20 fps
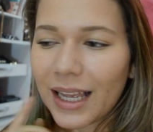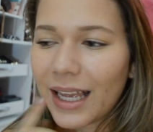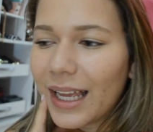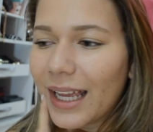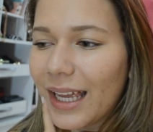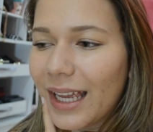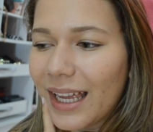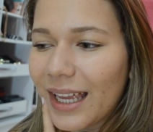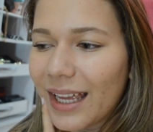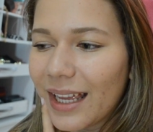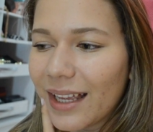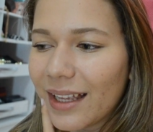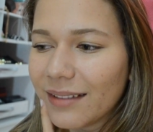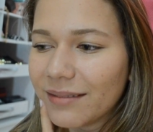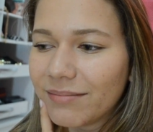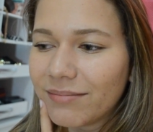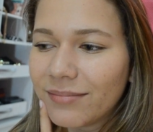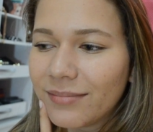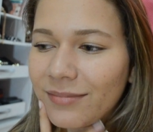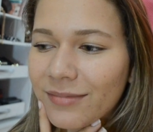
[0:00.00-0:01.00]
É,
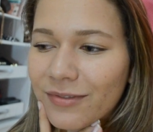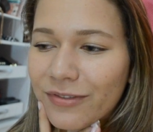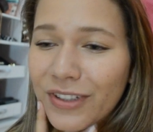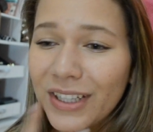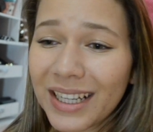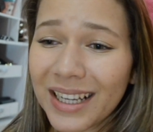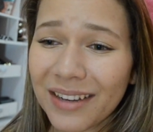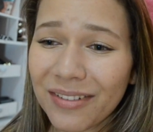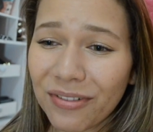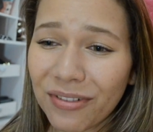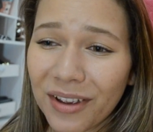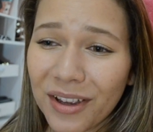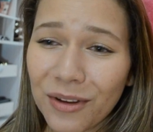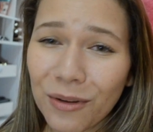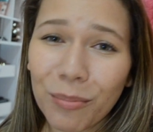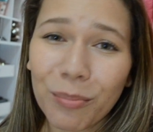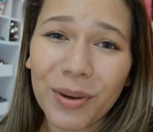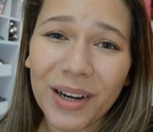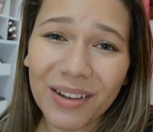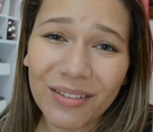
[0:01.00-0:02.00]
fica
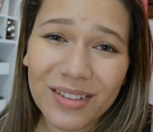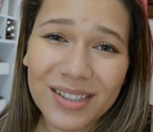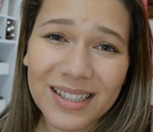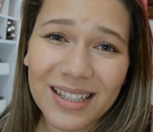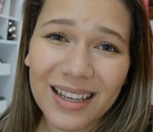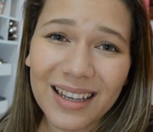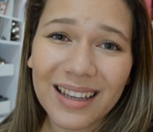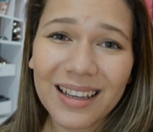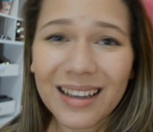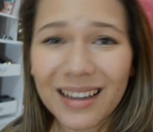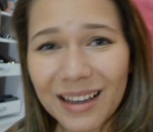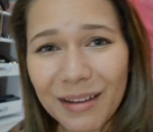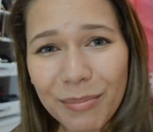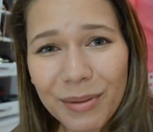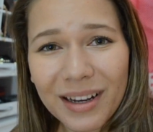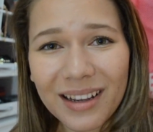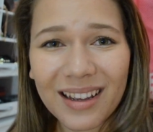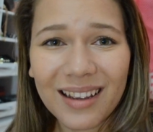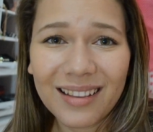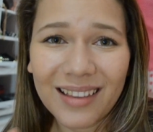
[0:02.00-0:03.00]
feio pra você e
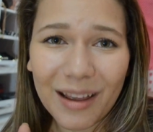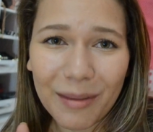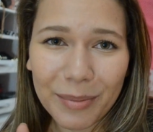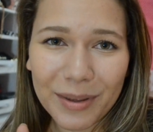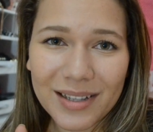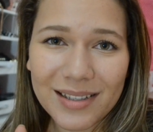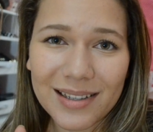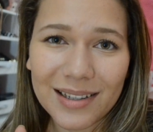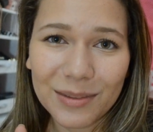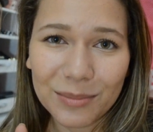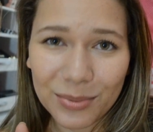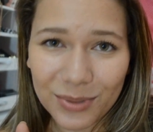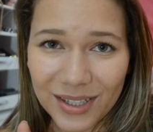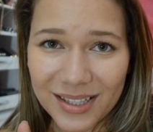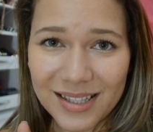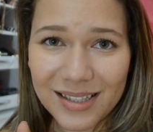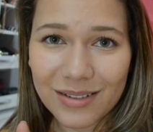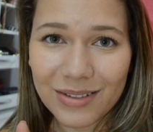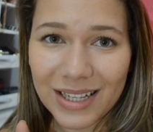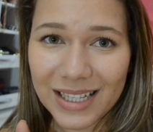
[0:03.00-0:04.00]
pra quem tá passando por
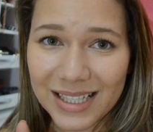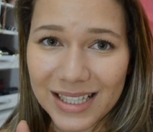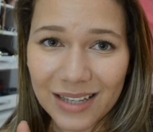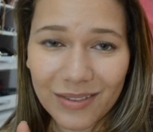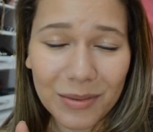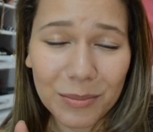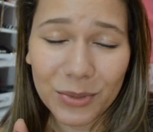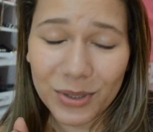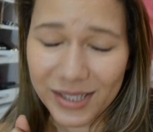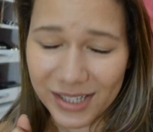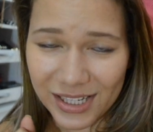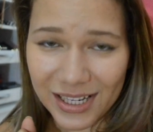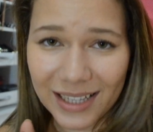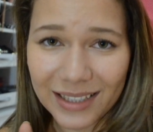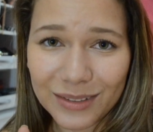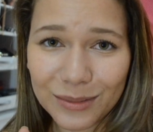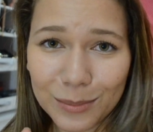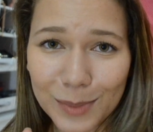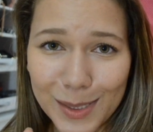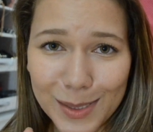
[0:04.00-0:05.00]
essa situação. É muito
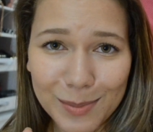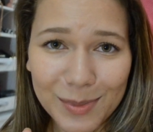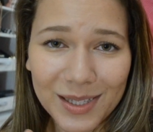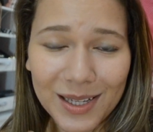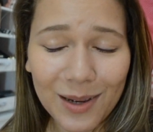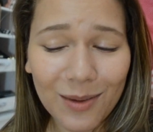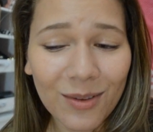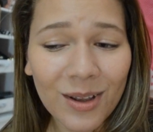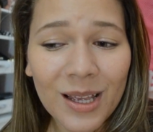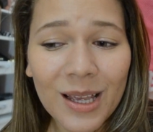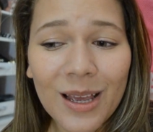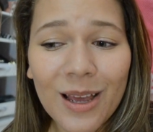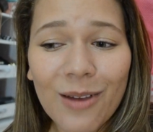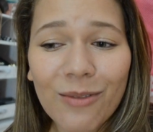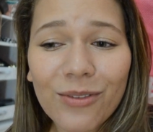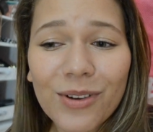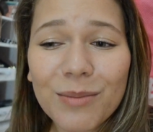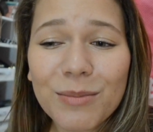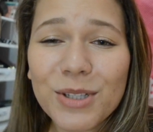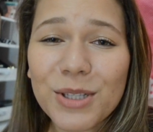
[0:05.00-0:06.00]
chato mesmo. Então,
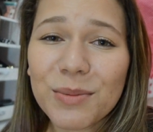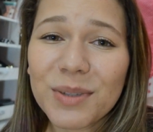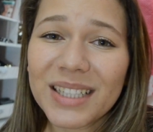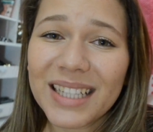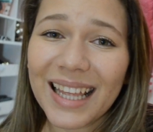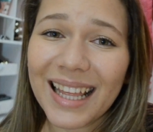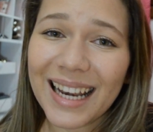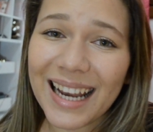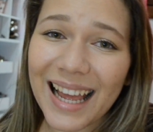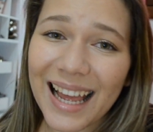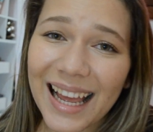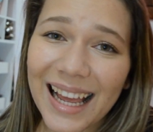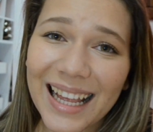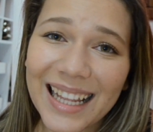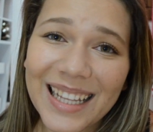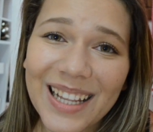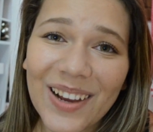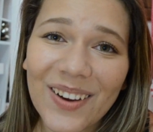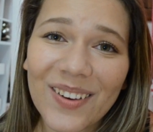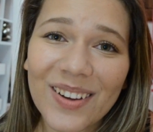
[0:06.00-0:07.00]
vamos maneirar
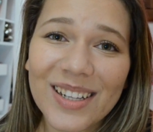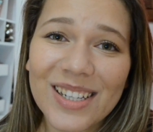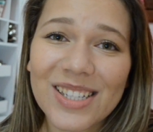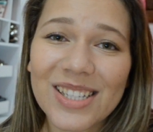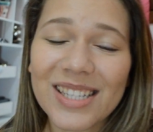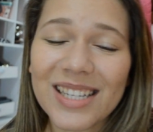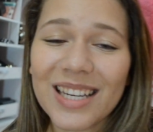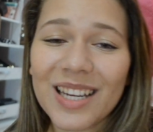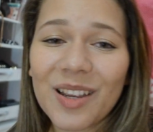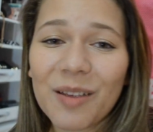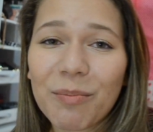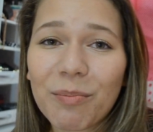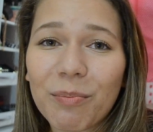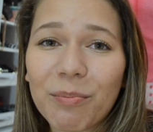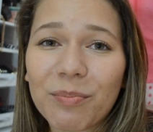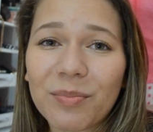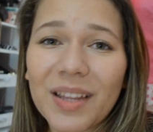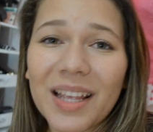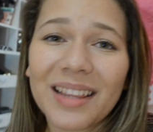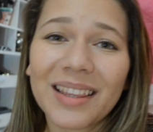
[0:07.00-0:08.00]
na hora de
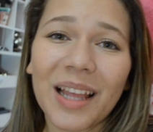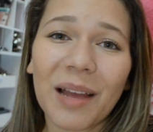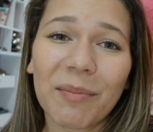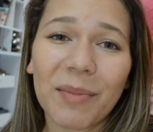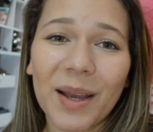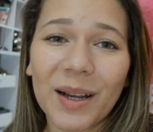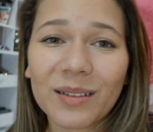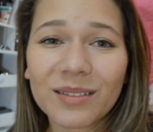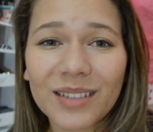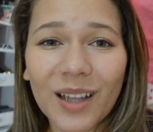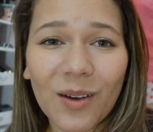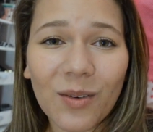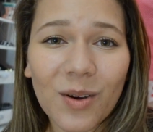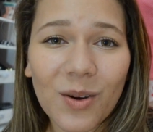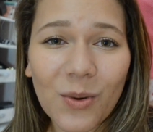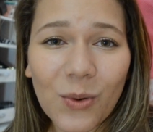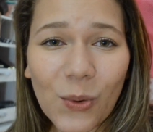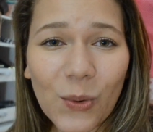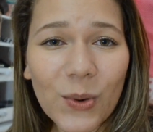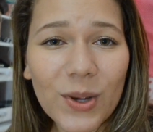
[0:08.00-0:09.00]
tentar perguntar
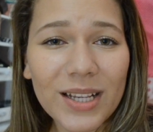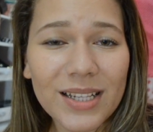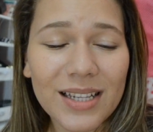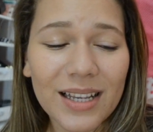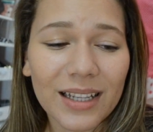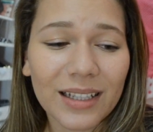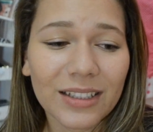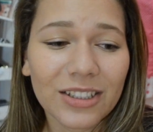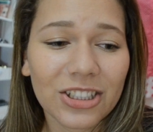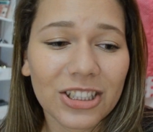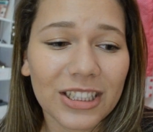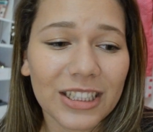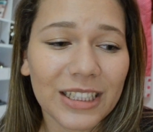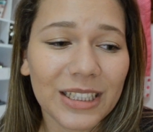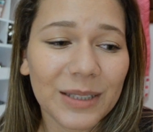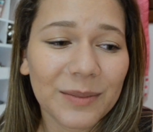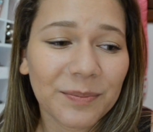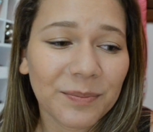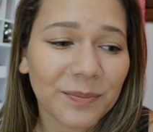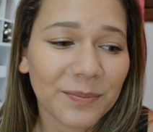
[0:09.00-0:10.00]
alguma coisa,
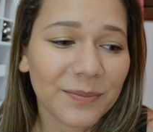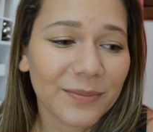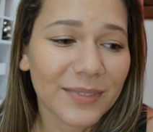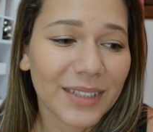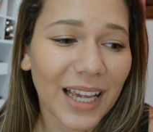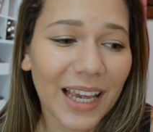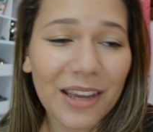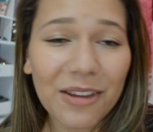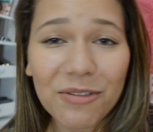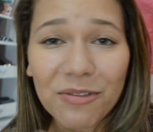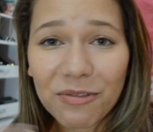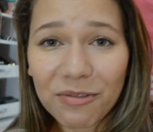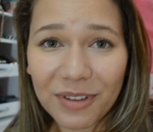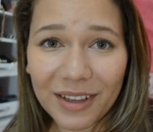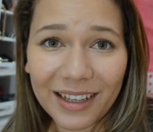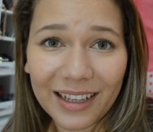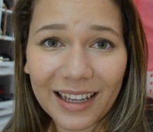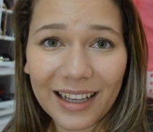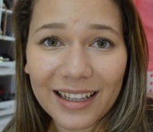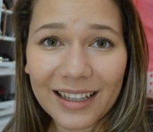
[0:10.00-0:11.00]
de.
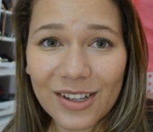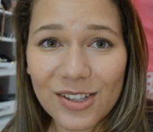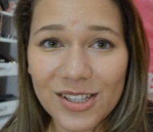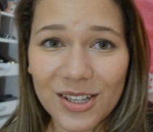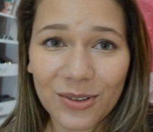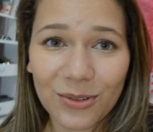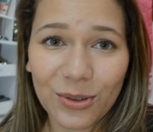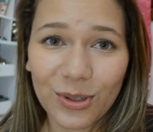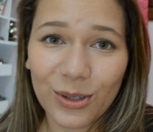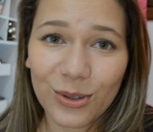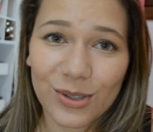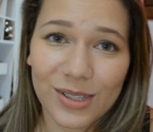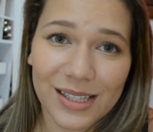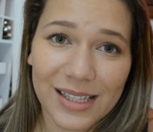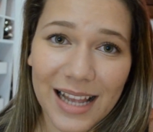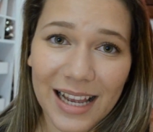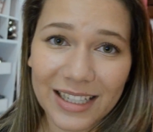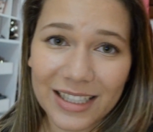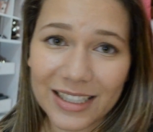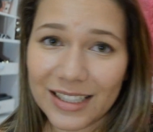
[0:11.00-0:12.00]
Enfim, né? Nossa
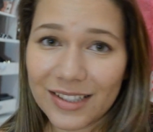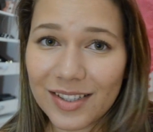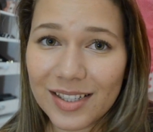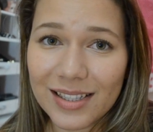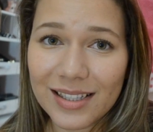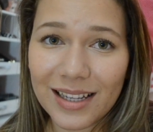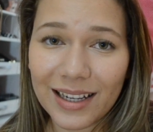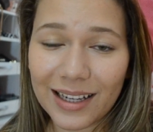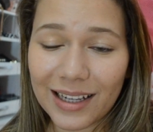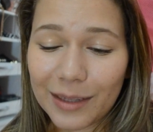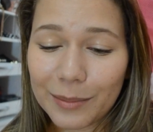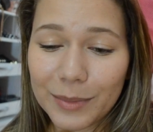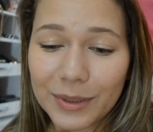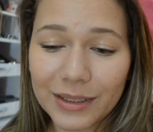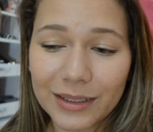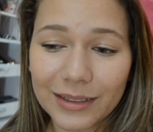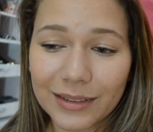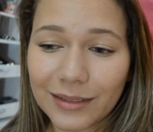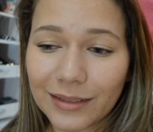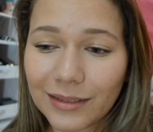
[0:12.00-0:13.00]
curiosidade às vezes
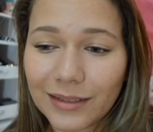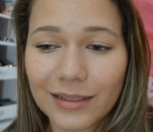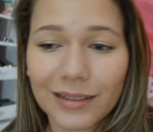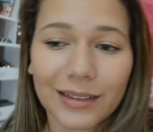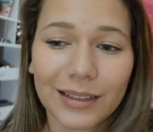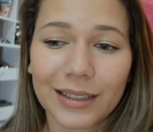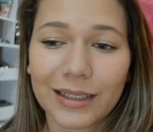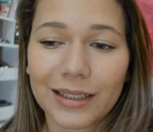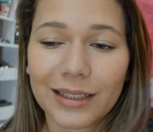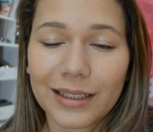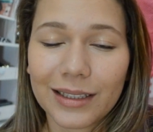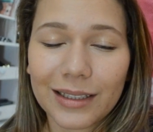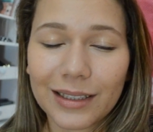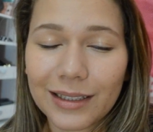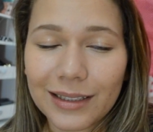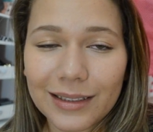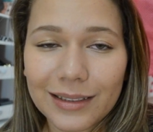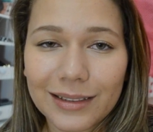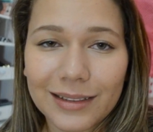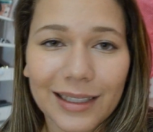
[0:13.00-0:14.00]
acaba
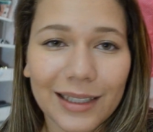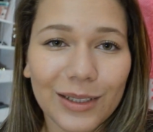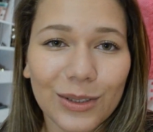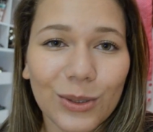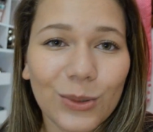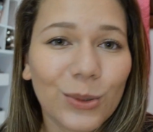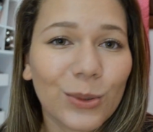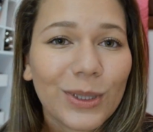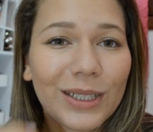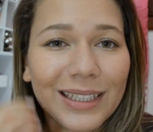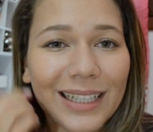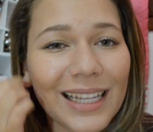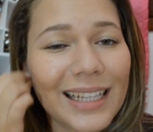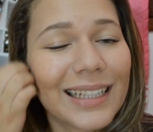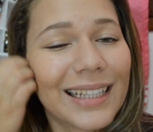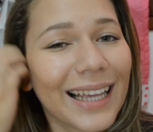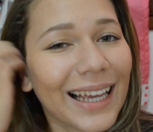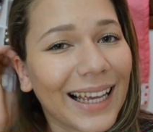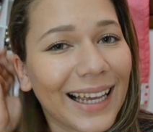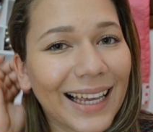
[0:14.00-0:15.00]
sendo in...
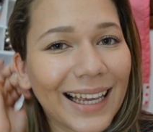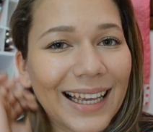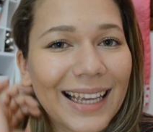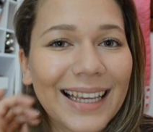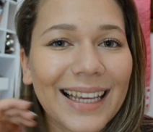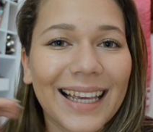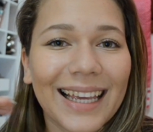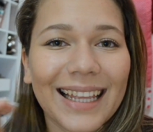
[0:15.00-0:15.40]
é...